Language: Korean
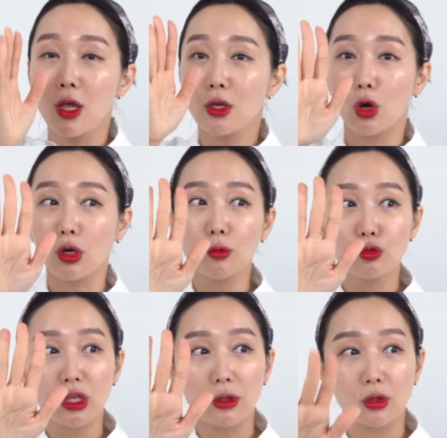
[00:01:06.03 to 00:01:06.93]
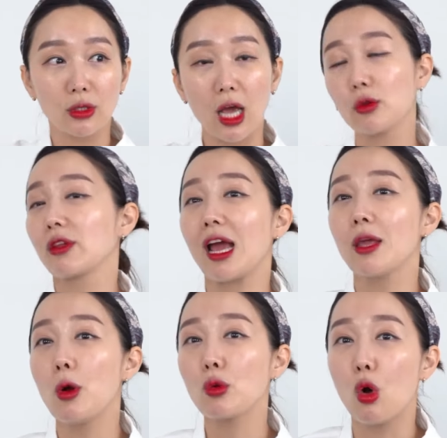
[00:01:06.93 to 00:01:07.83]
네. 여러분 우리 야 너
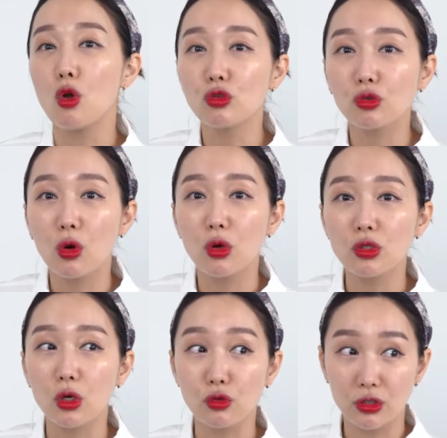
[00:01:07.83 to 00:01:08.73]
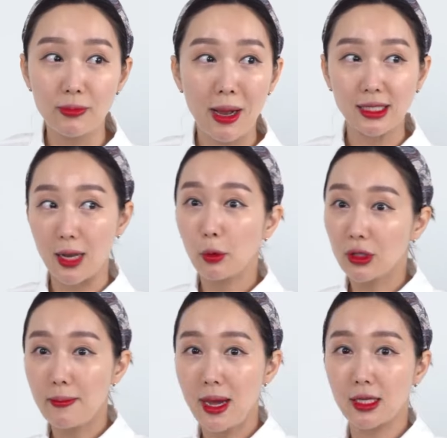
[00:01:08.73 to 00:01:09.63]
나이 먹고 얼굴 두꺼워져가지고 그 말
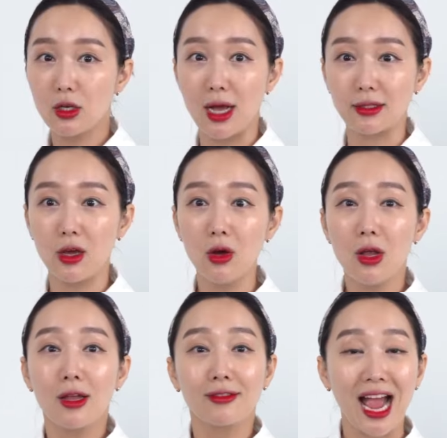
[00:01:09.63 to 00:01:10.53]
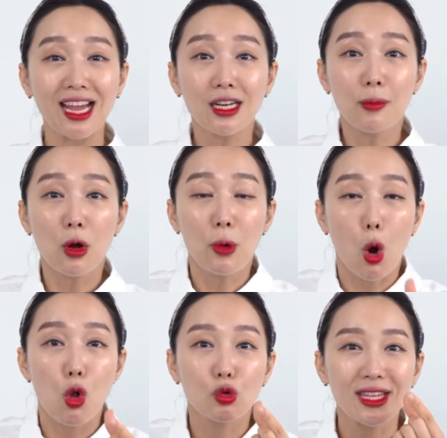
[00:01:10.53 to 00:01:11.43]
잘못된 말인 거 아세요? 나이를 먹으면
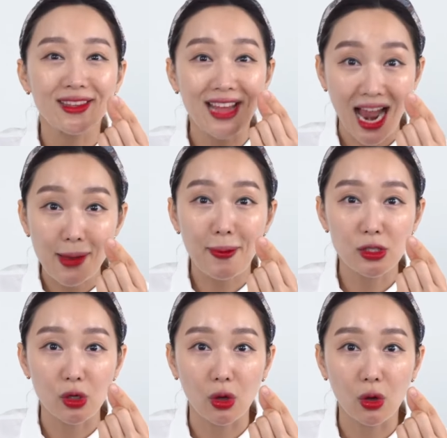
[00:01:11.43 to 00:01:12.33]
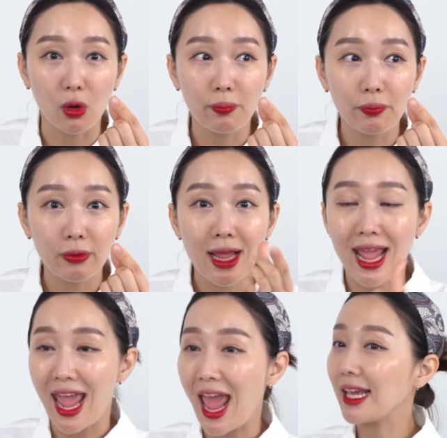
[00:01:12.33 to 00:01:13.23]
얼굴이 얇아져요.
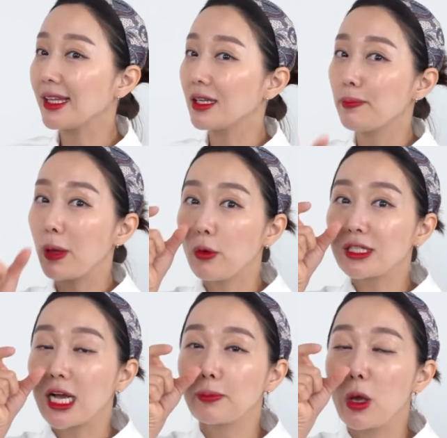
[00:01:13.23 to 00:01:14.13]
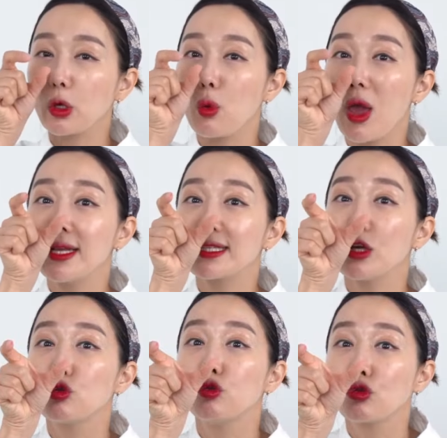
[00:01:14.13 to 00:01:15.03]
오. 애기들은 피부 장벽이
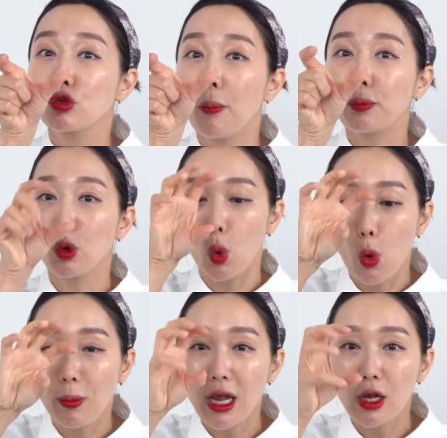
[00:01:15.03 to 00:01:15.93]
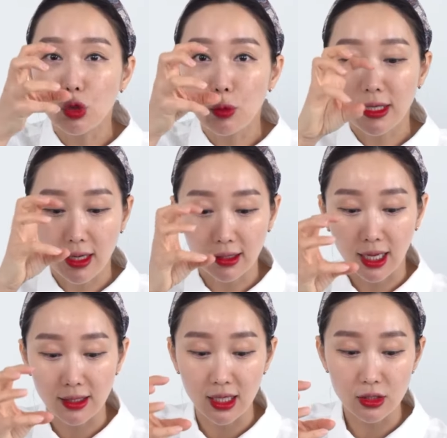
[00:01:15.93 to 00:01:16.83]
굉장히 두껍고 오밀조밀하게
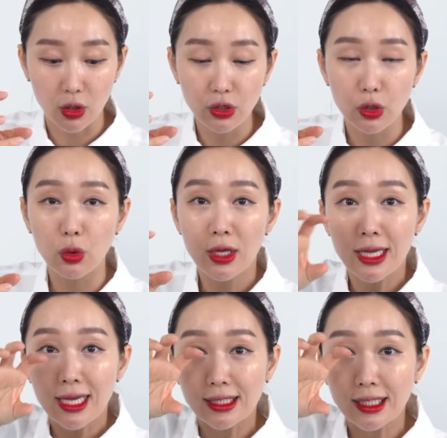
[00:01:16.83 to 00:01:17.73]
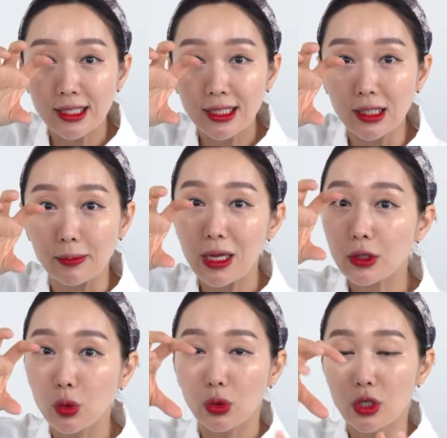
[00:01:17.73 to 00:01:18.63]
닫혀 있어요. 음. 그리고 밀도가 그 높죠.
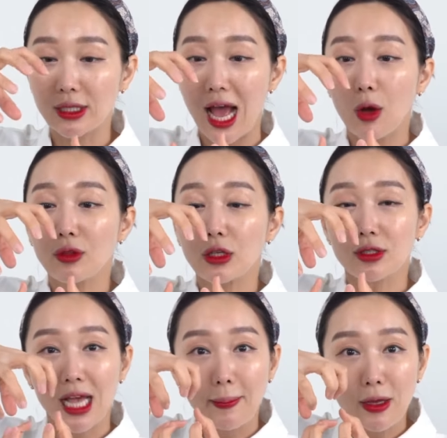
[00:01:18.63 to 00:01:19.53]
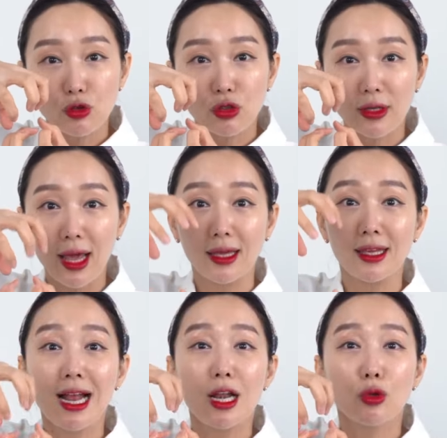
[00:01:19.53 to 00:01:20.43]
밀도를 가운데서 잡아주는 게
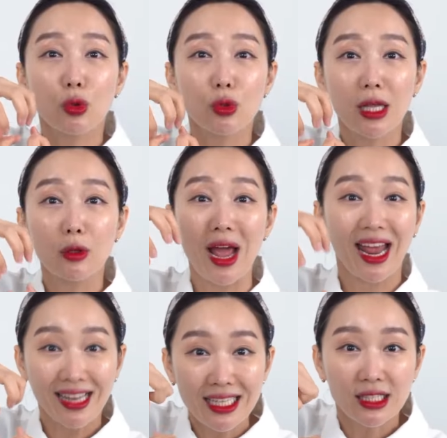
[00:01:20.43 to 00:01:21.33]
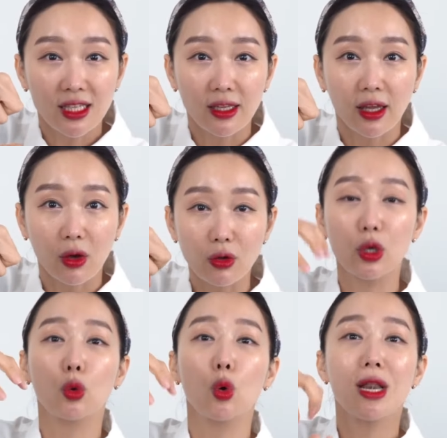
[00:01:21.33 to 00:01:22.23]
히알루론산과 엘라스틴이에요.
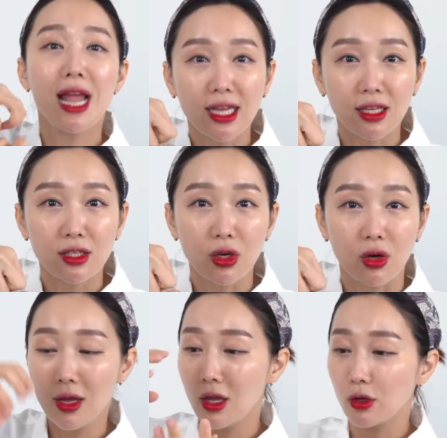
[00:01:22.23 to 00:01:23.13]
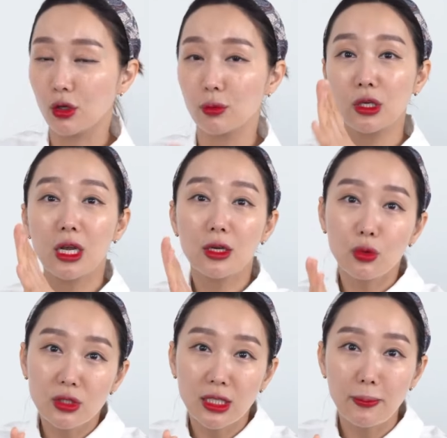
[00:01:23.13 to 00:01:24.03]
그리고 맞아요. 콜라겐이죠. 여러분
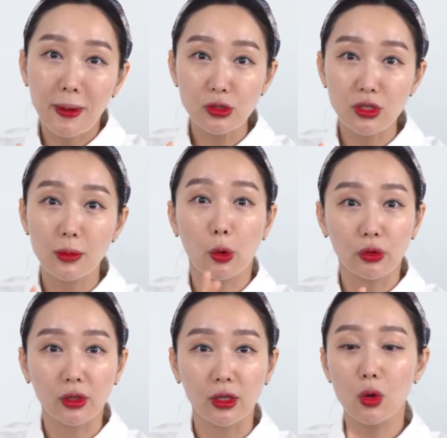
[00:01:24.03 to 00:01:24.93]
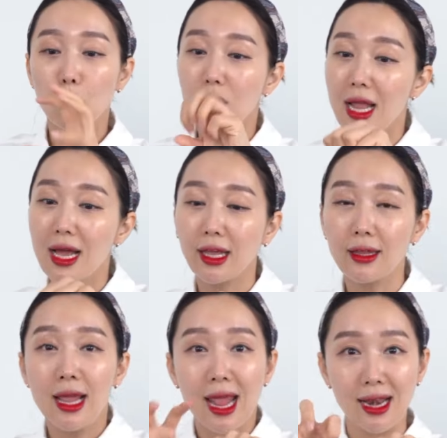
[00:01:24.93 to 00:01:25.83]
히알루론산이 빠져나가면 어떻게 돼요?
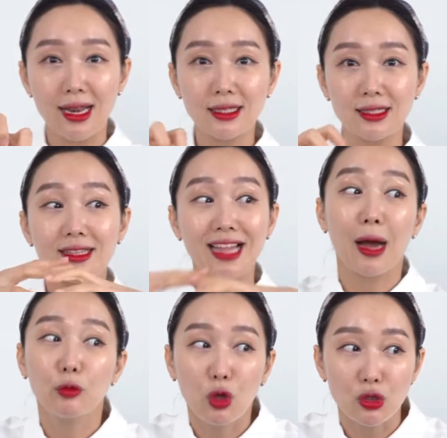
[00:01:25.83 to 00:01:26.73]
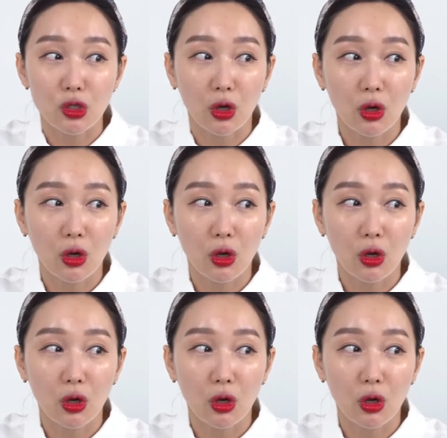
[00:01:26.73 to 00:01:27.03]
콜라겐, 엘라스틴 다 무너져요.